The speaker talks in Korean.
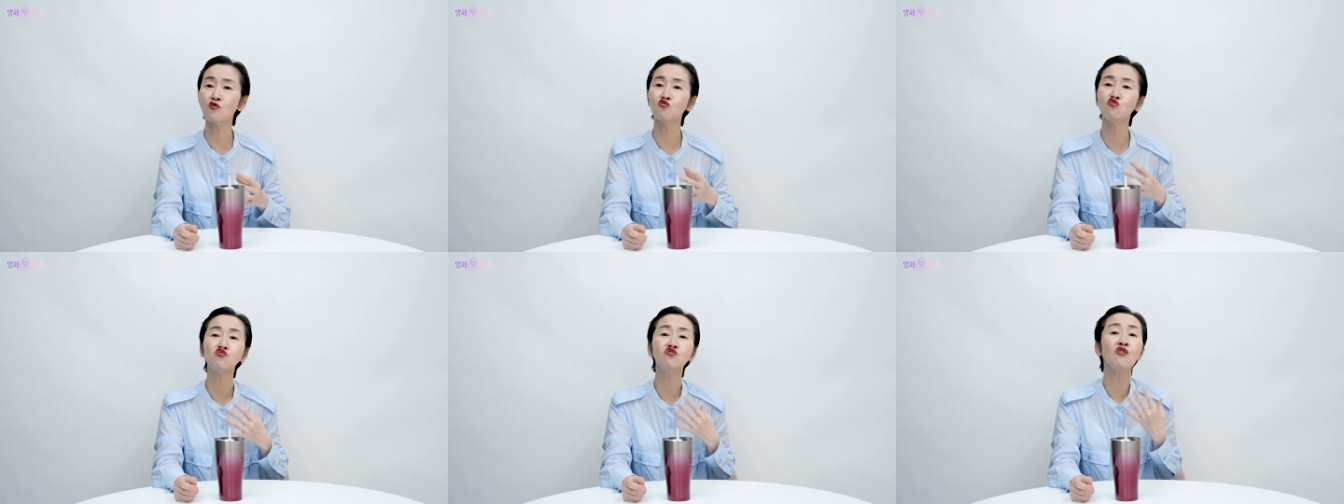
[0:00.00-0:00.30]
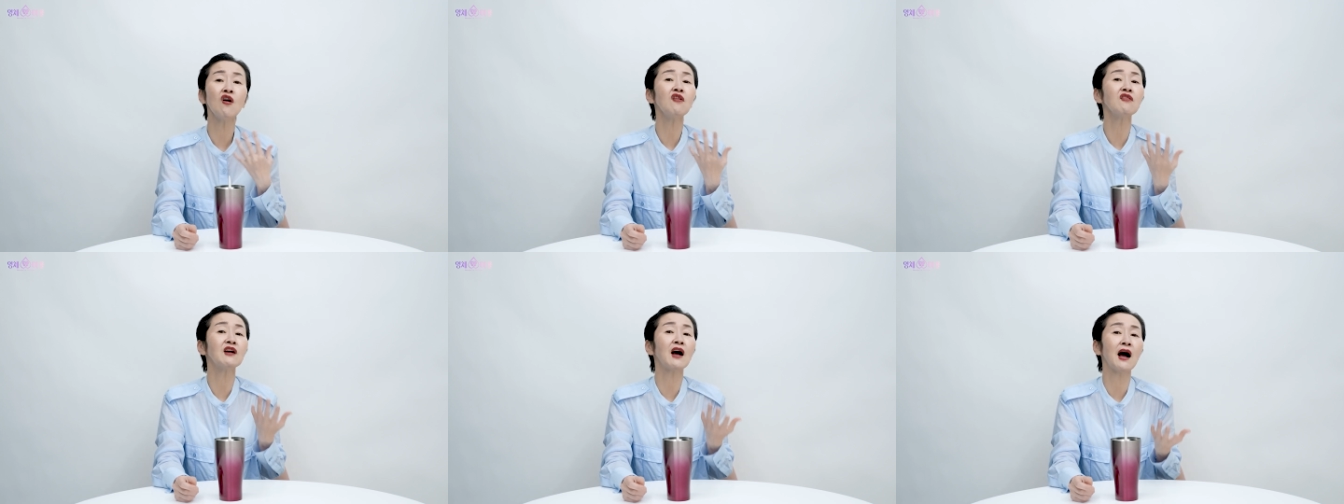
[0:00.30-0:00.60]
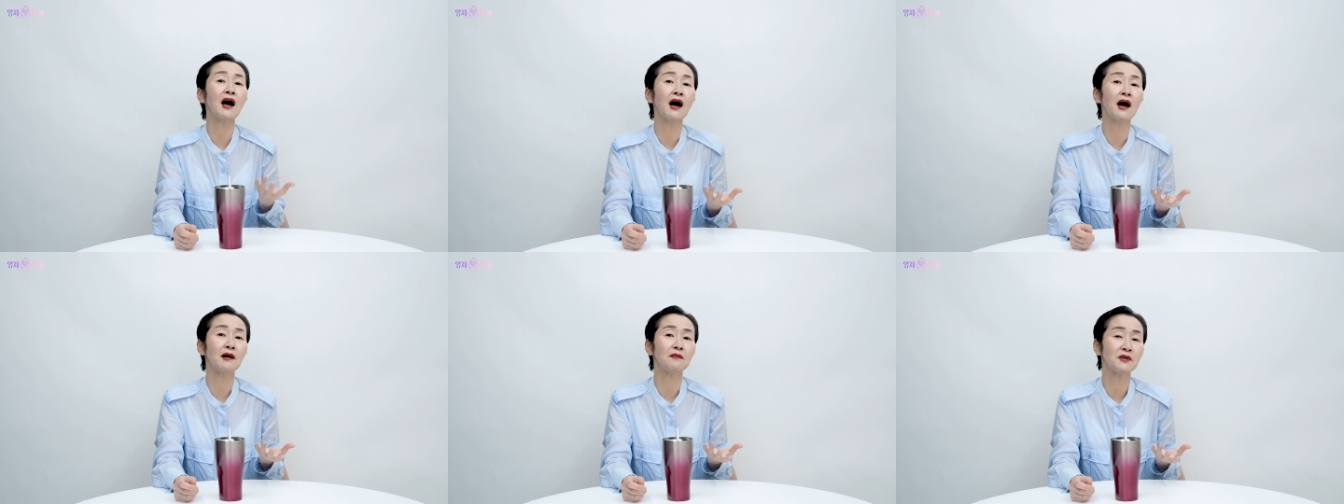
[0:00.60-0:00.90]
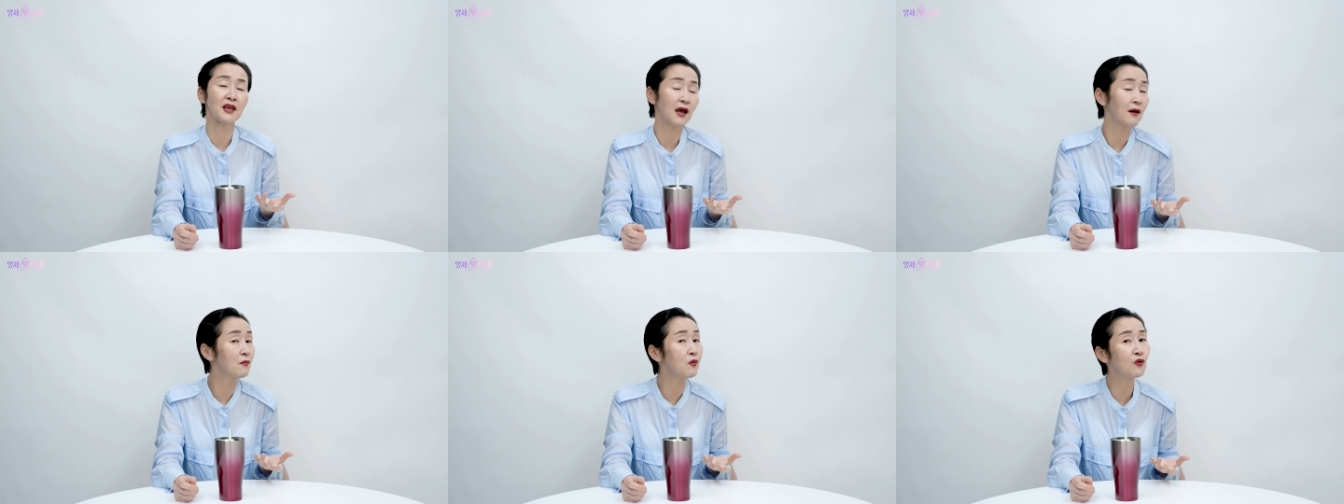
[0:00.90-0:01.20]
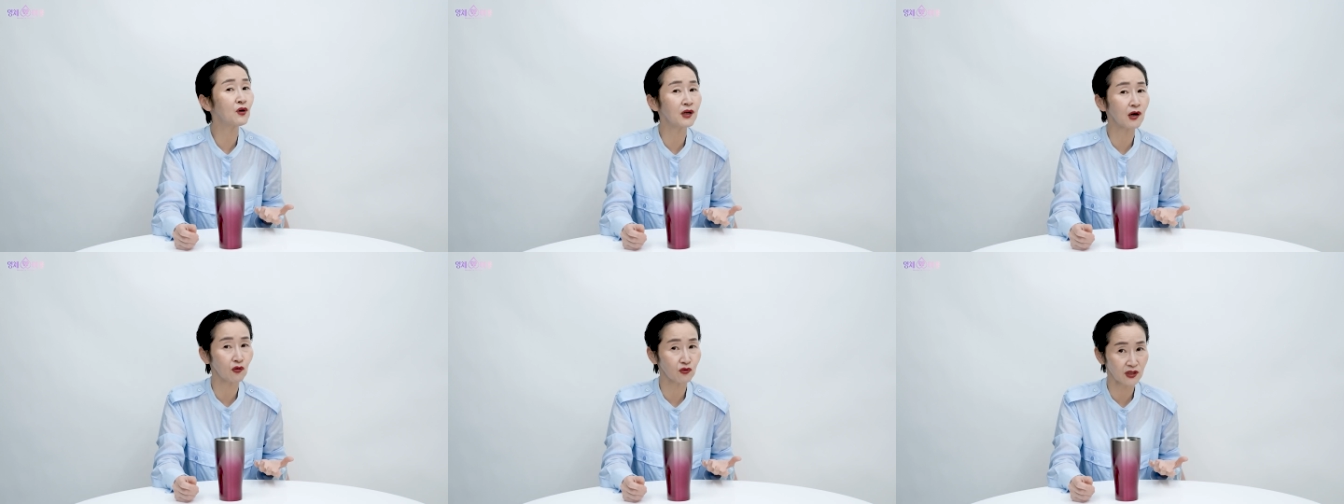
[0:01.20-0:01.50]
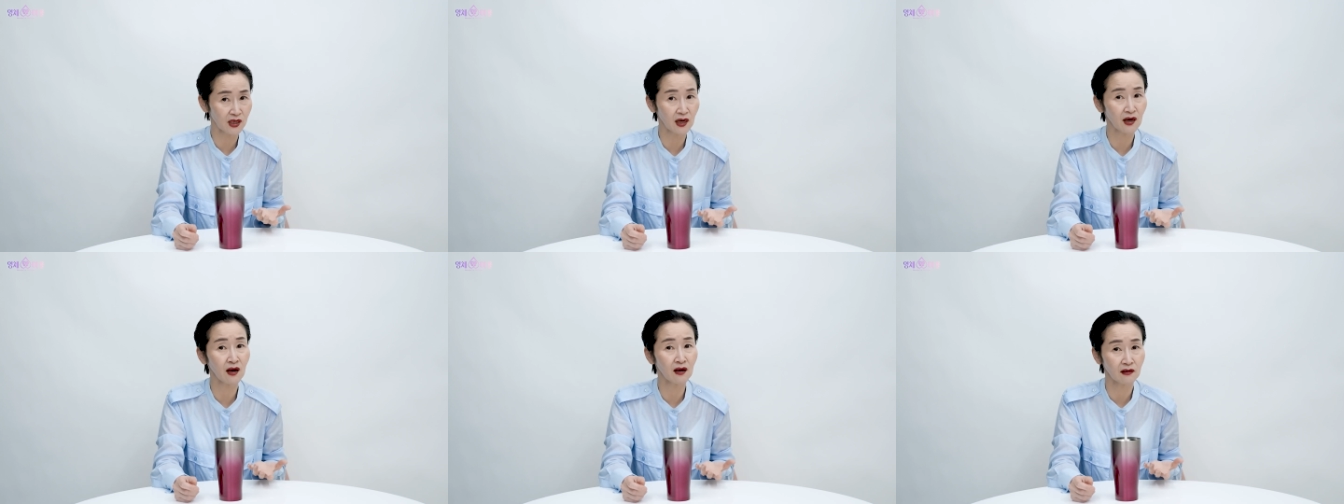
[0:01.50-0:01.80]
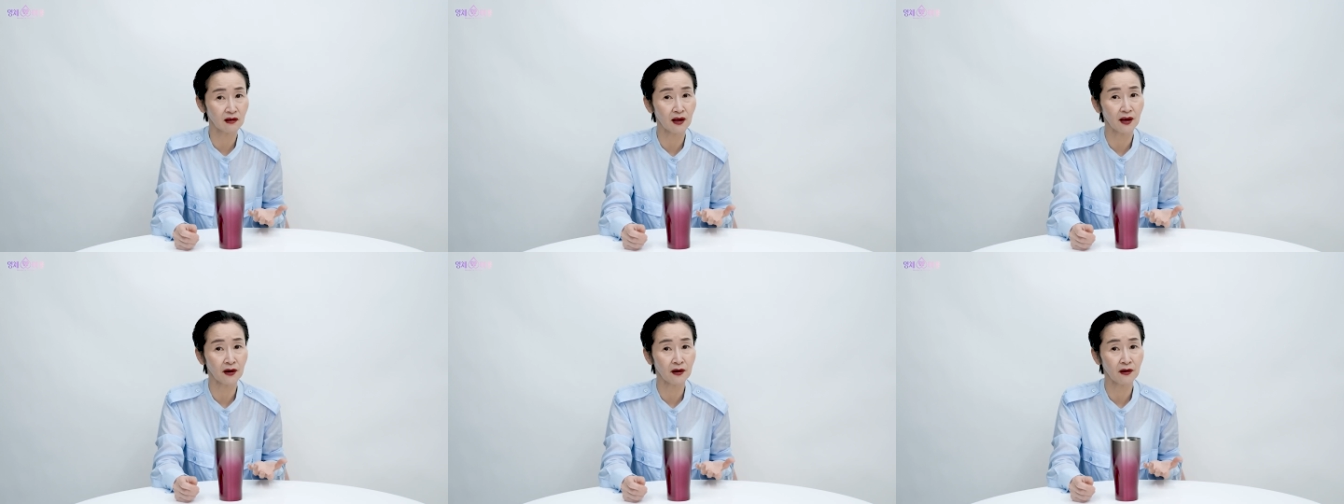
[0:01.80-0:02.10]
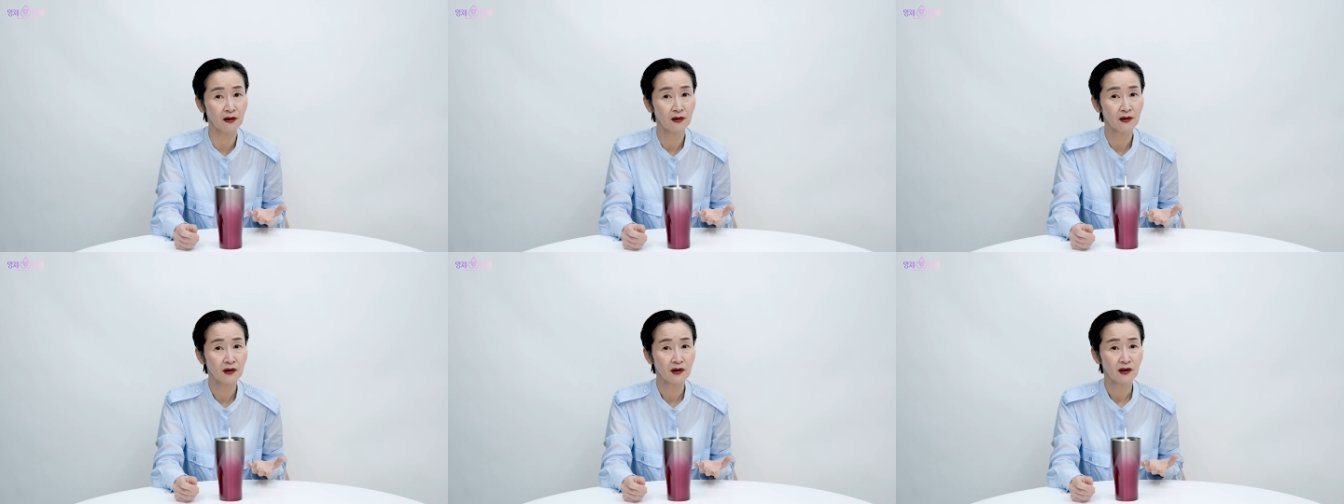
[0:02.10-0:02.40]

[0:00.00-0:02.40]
우월감이 행복이라고 착각을 해요.